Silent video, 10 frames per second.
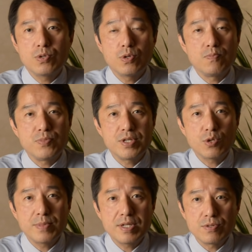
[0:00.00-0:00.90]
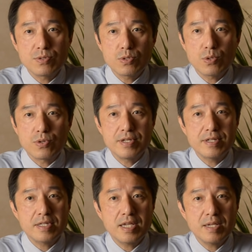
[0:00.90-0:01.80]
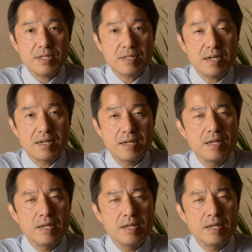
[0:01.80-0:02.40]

を認めると言っていますが、